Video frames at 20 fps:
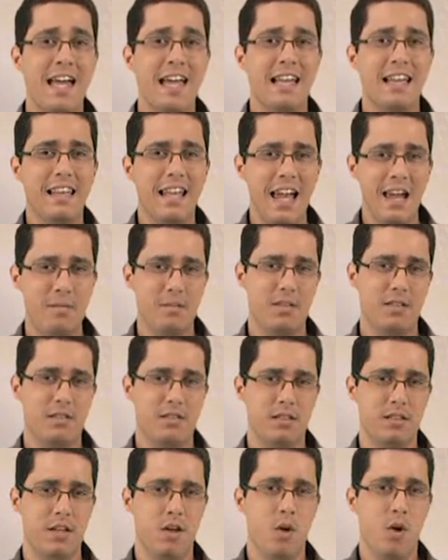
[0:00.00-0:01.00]

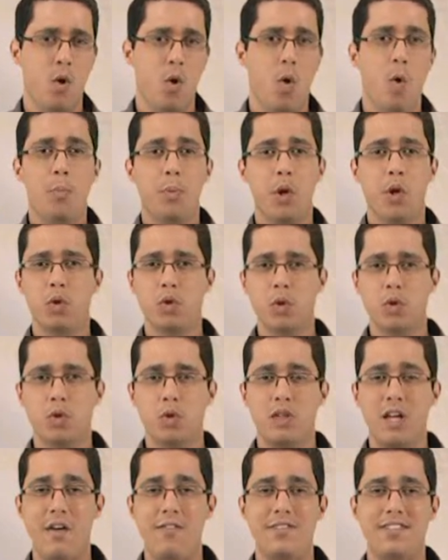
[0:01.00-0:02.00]
Lembre-se, o produto
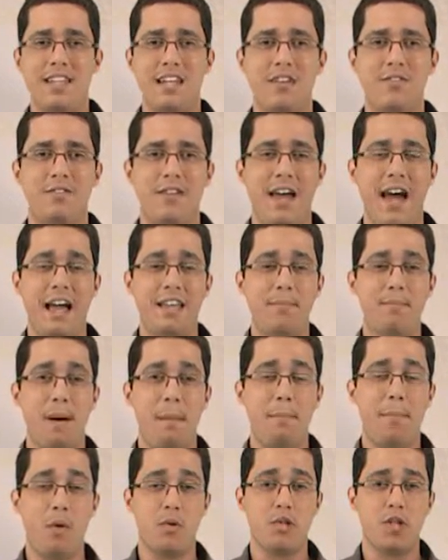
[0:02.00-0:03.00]
deve ser enviado em
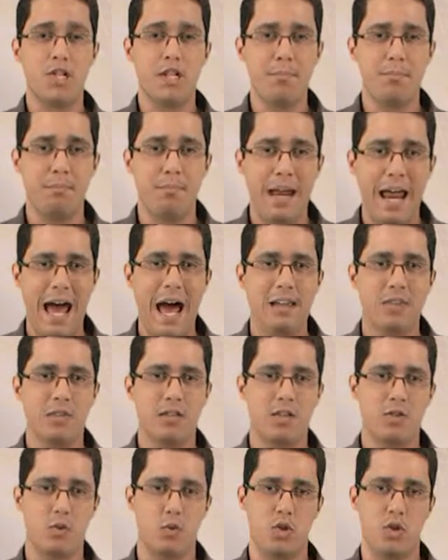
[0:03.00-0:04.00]
papel timbrado
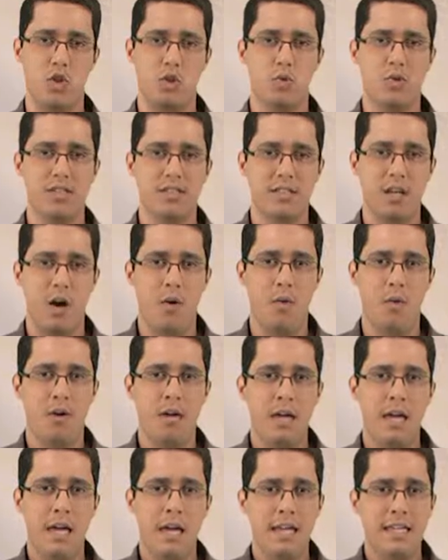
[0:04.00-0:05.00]
da sua instituição
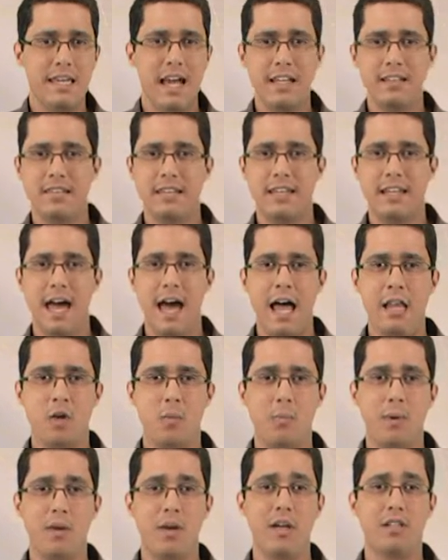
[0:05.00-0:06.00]
e assinado
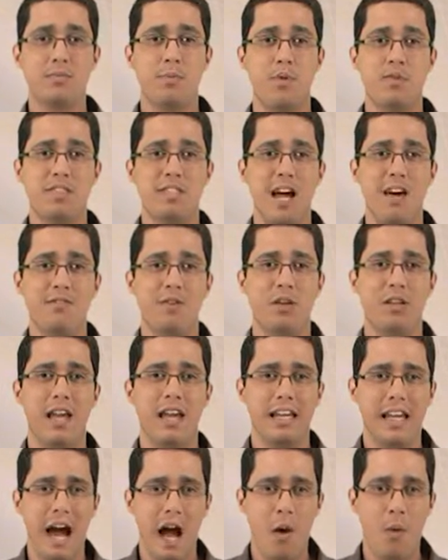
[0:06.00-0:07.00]
pelo responsável
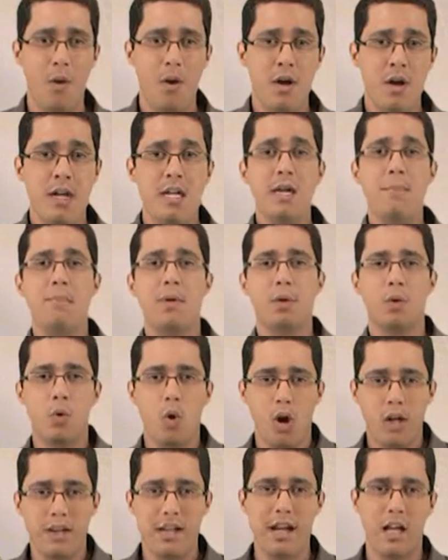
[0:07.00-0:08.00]
legal e pelo
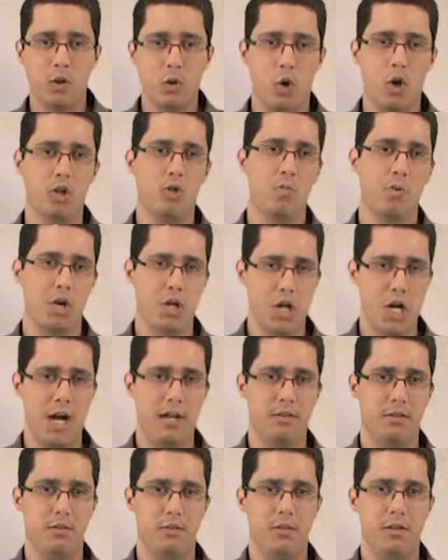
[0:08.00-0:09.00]
coordenador do
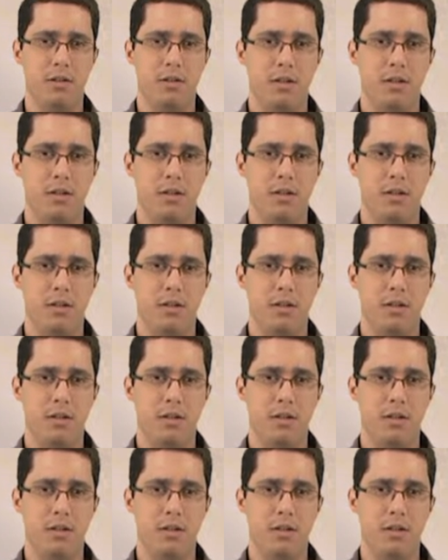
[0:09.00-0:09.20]
projeto.